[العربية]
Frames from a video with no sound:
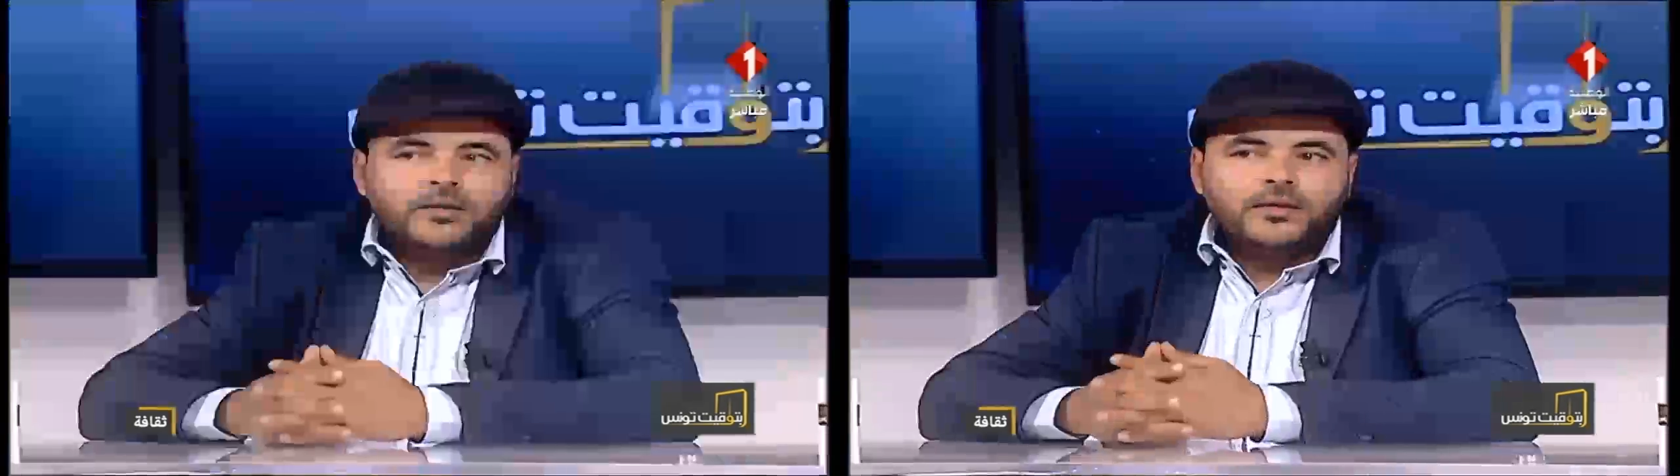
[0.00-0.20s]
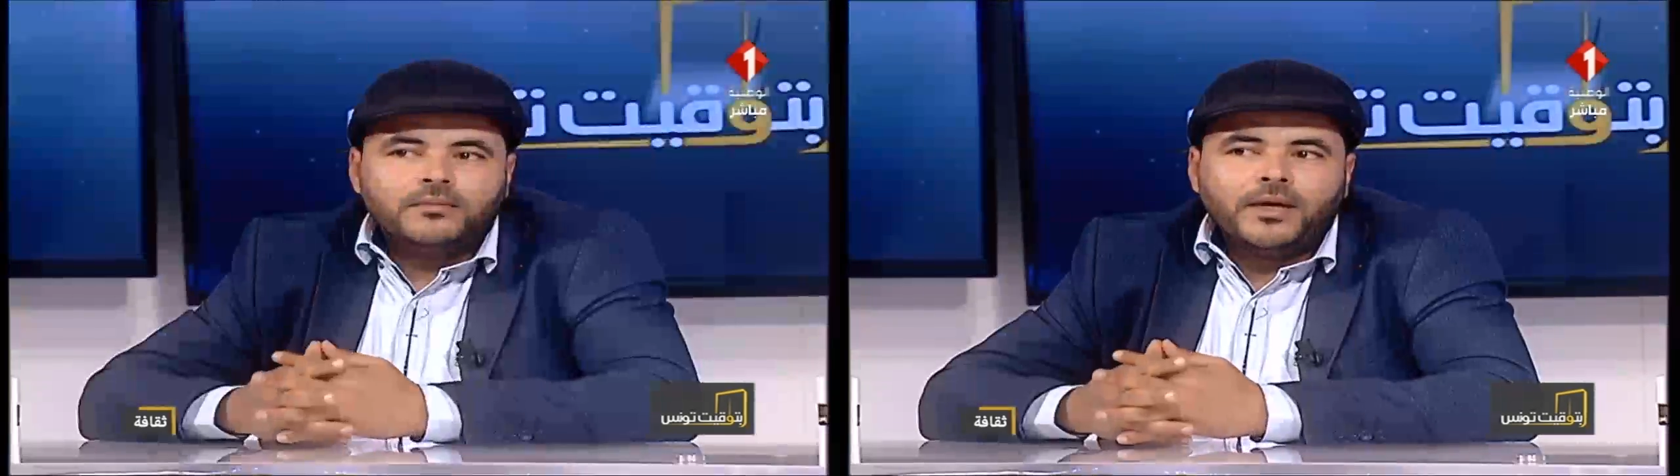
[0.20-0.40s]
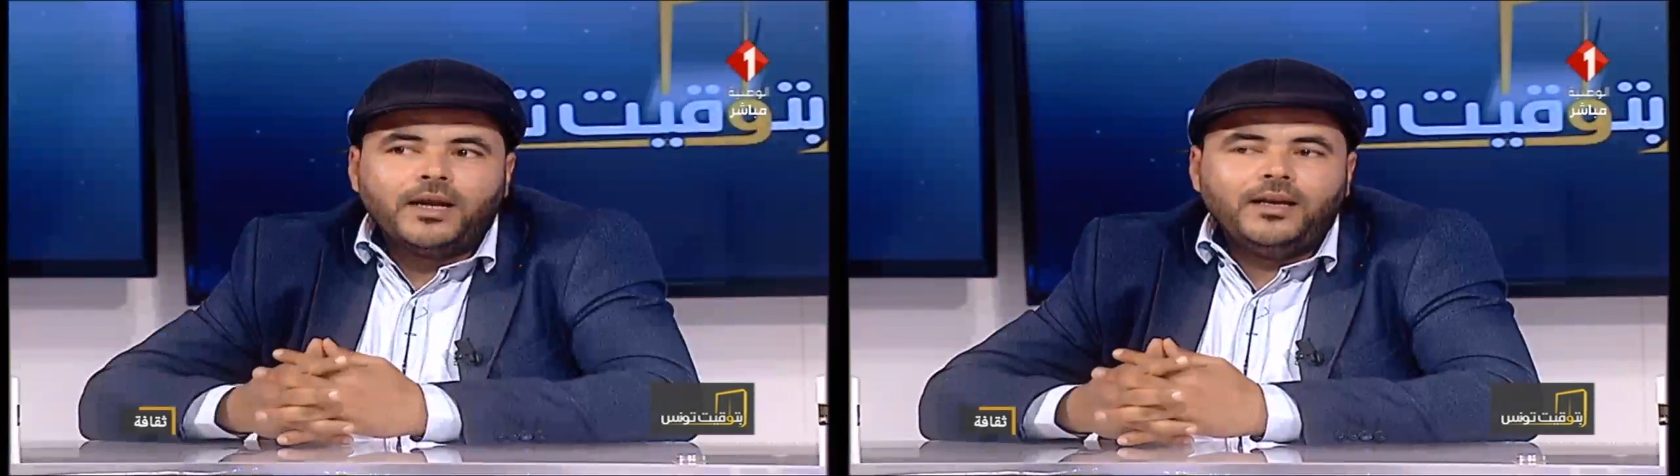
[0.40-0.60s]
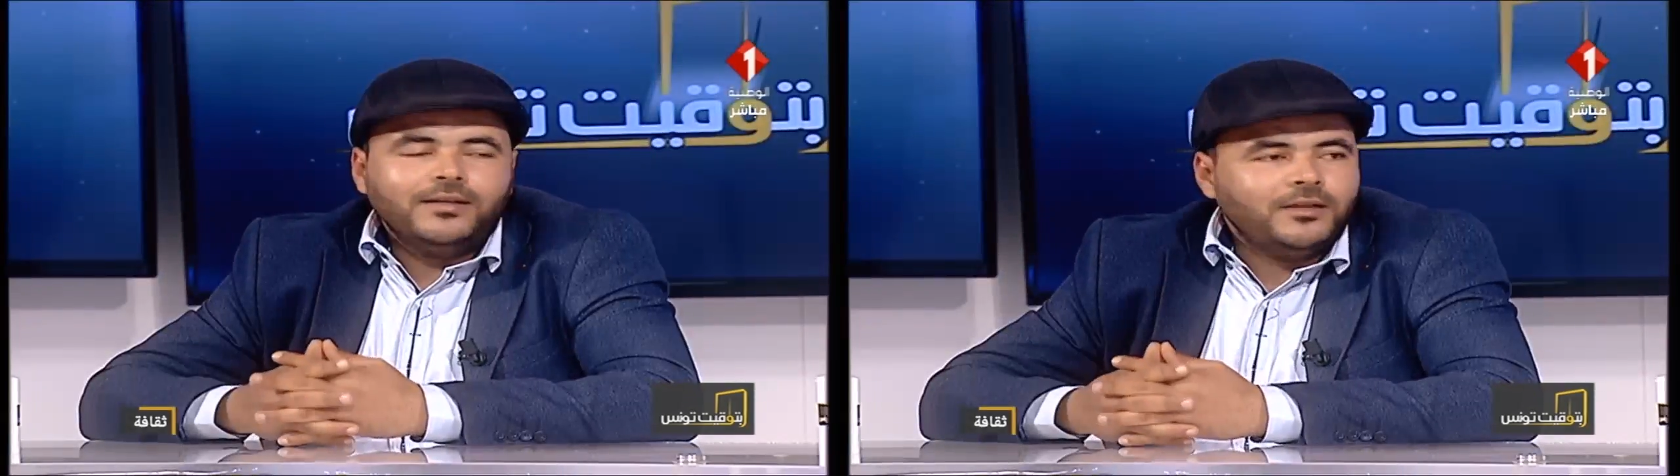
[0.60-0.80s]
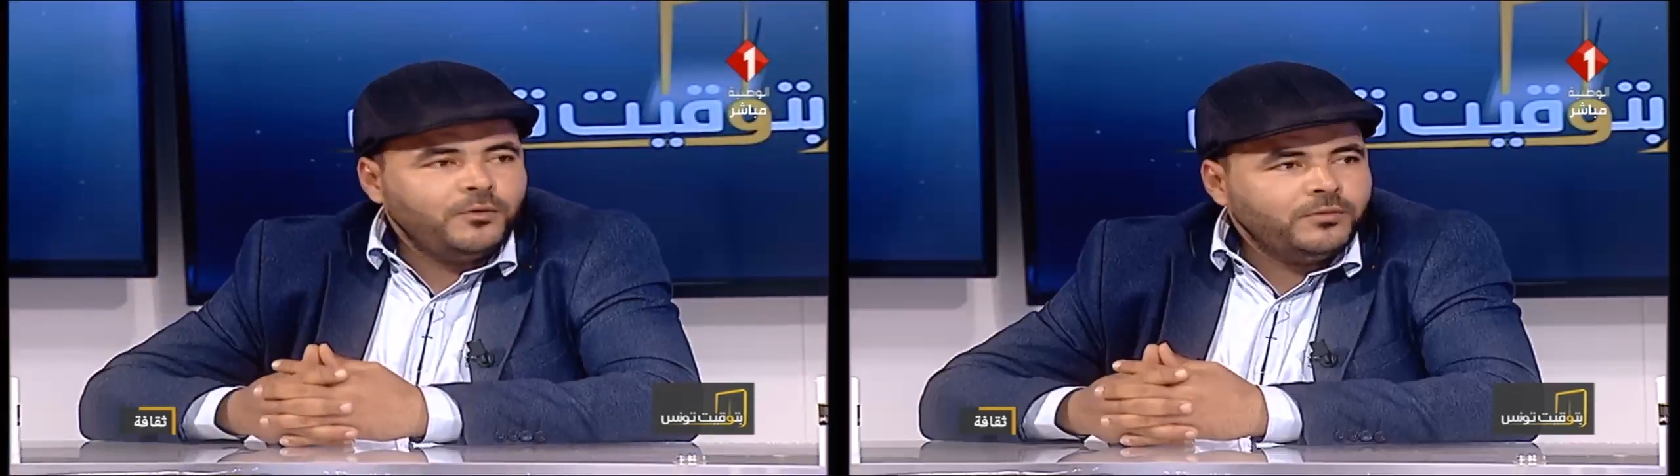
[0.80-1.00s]
المرحله
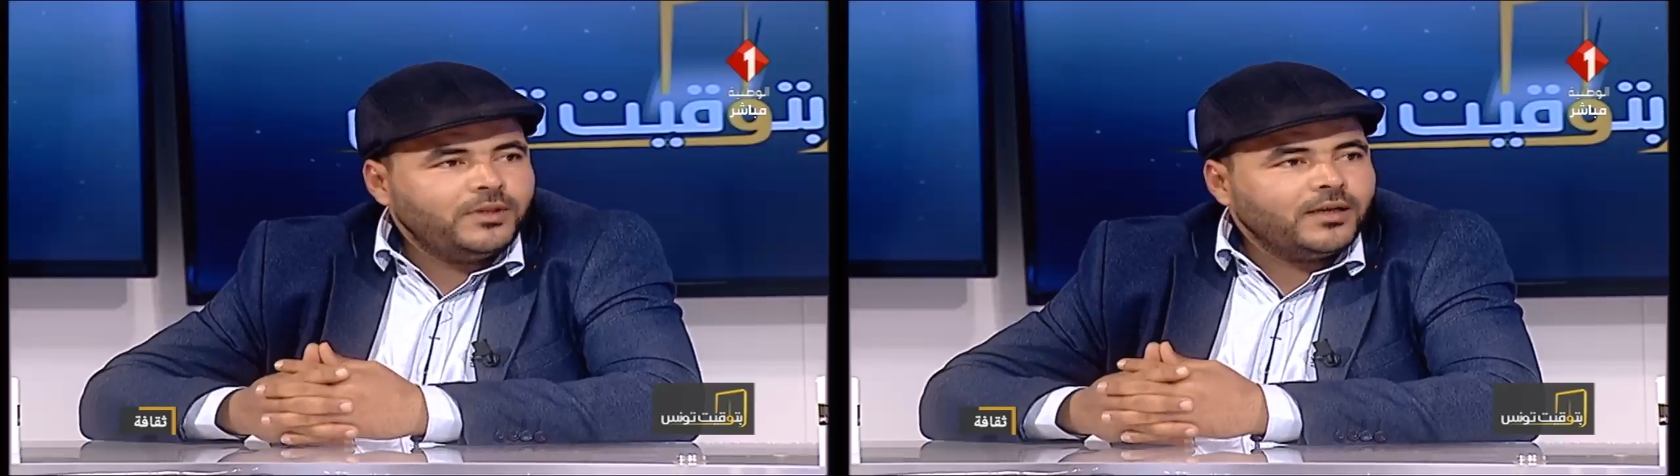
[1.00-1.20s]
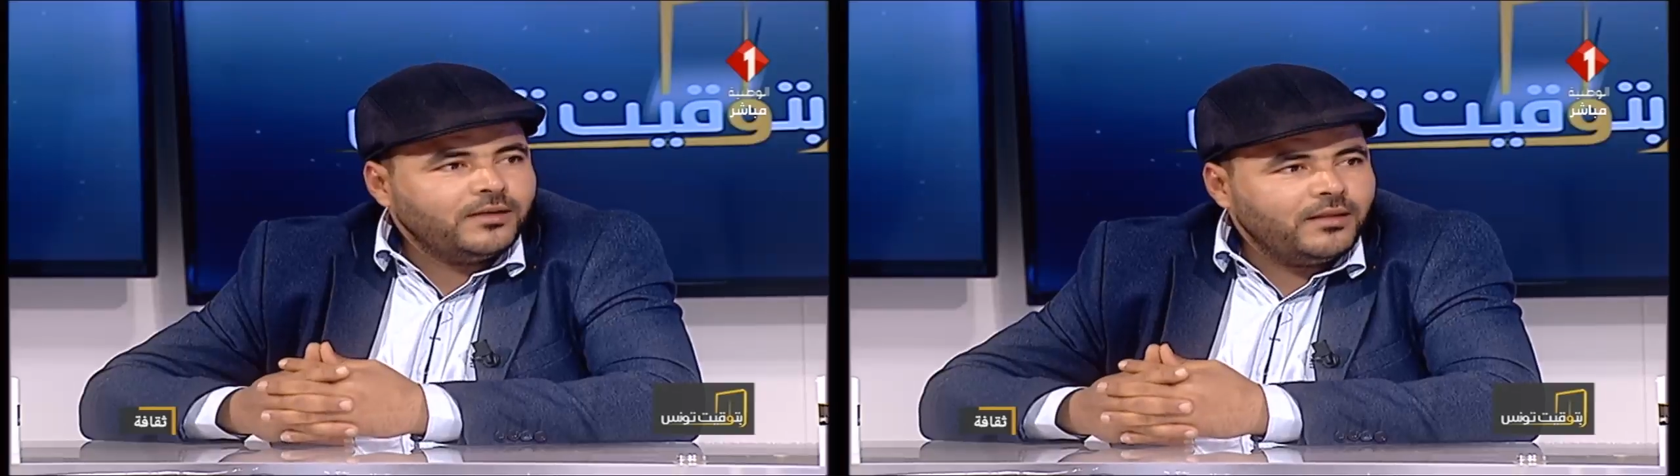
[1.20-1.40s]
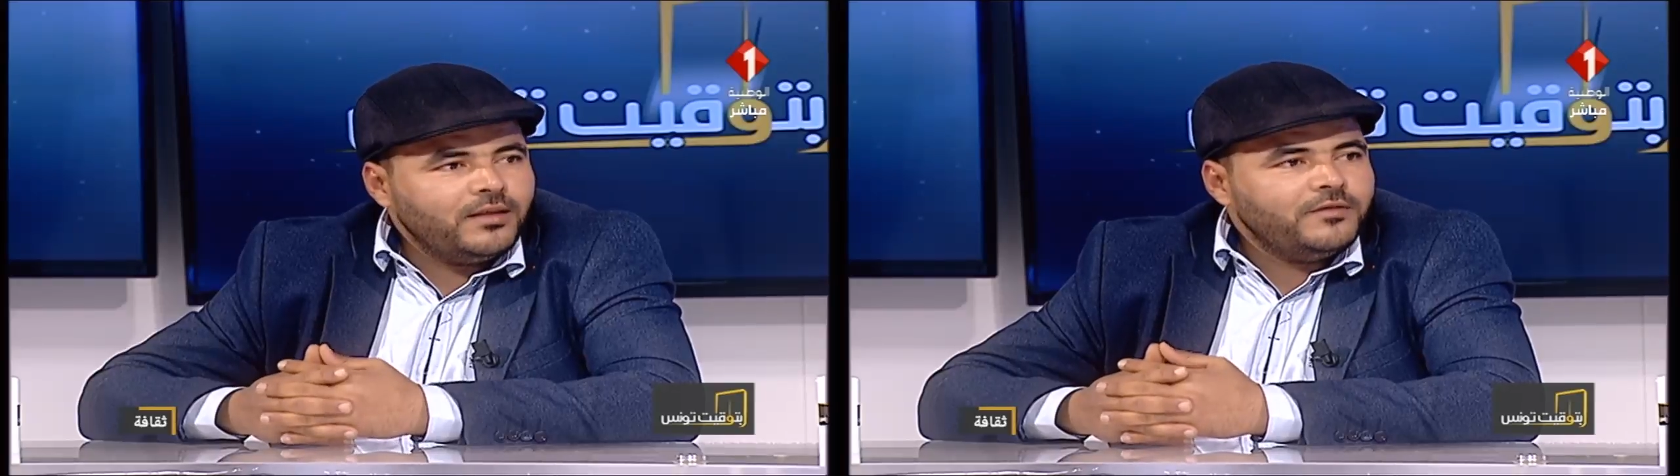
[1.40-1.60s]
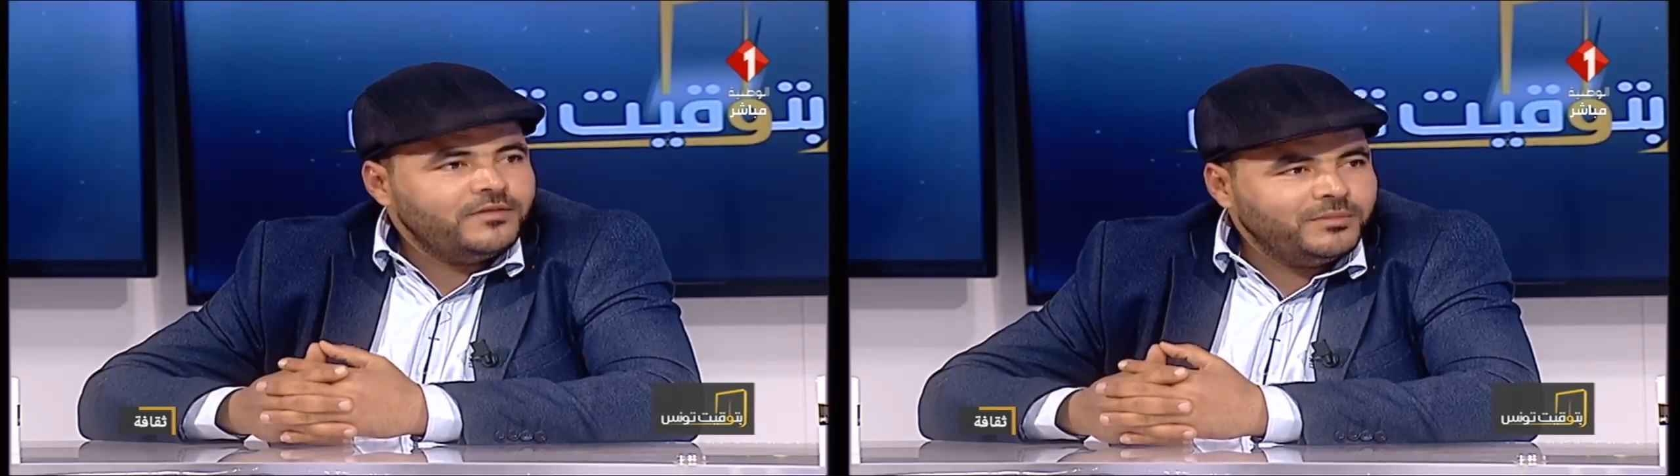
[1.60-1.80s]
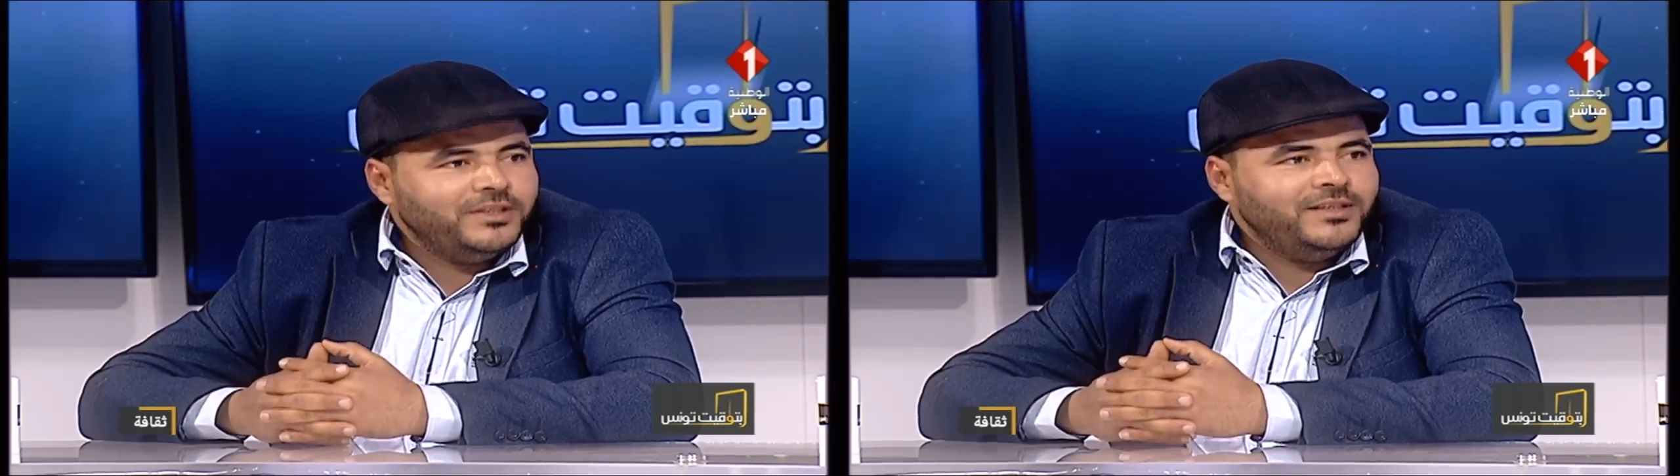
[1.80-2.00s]
تو تقتضي
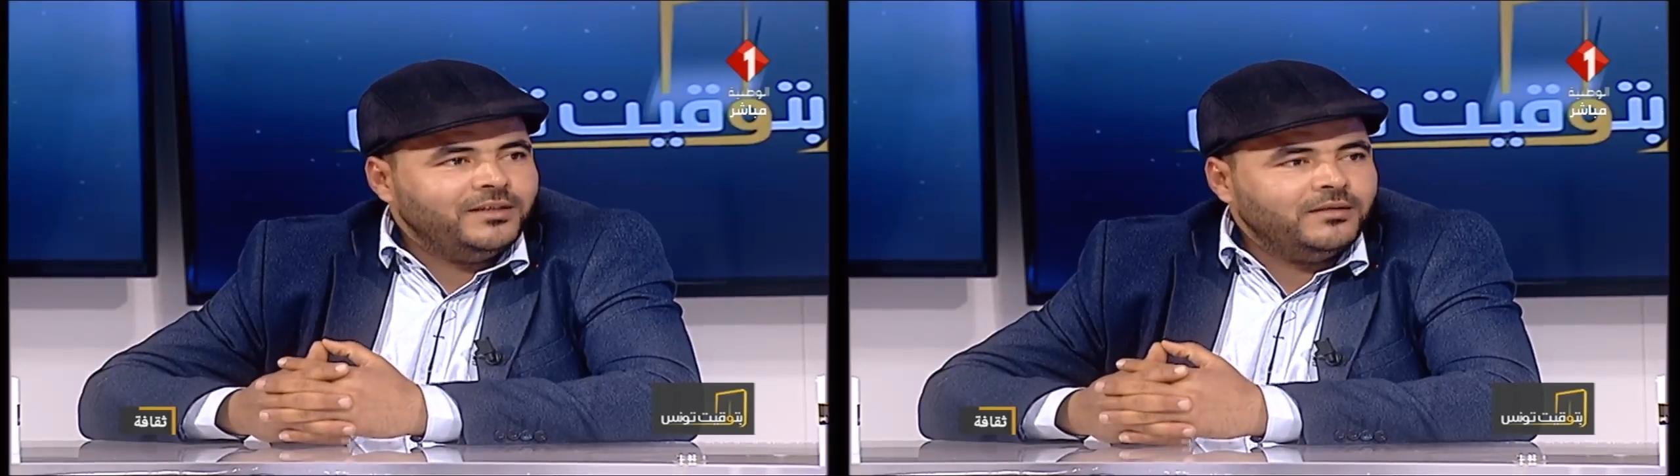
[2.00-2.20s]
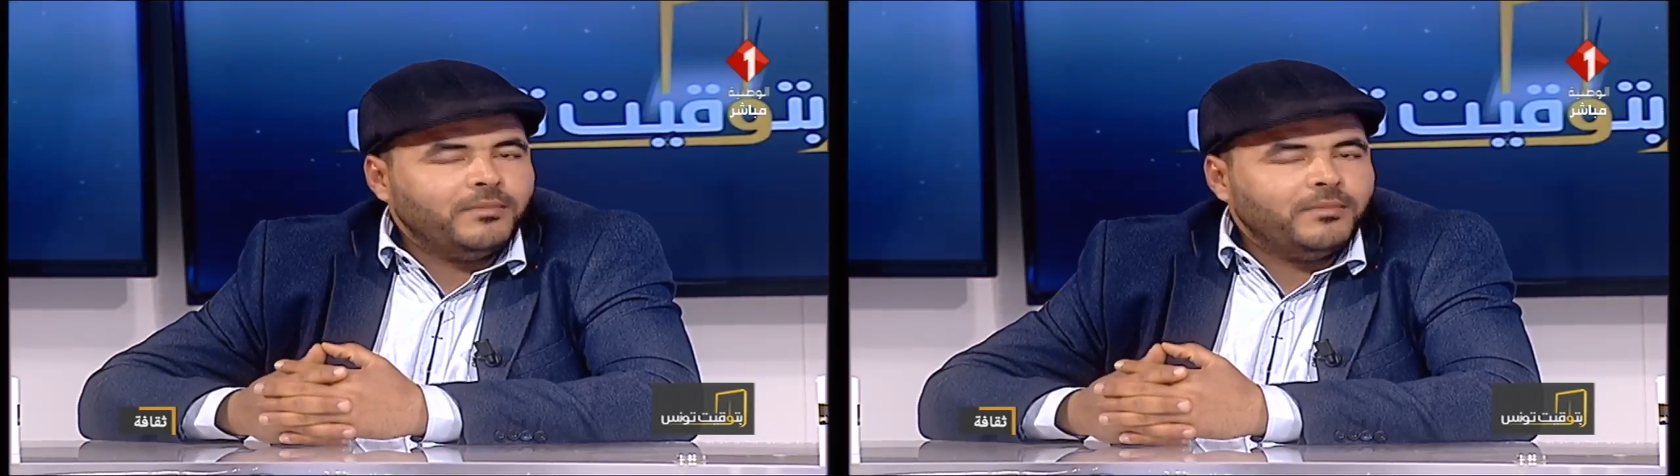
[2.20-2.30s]
في مدنين, مدنين.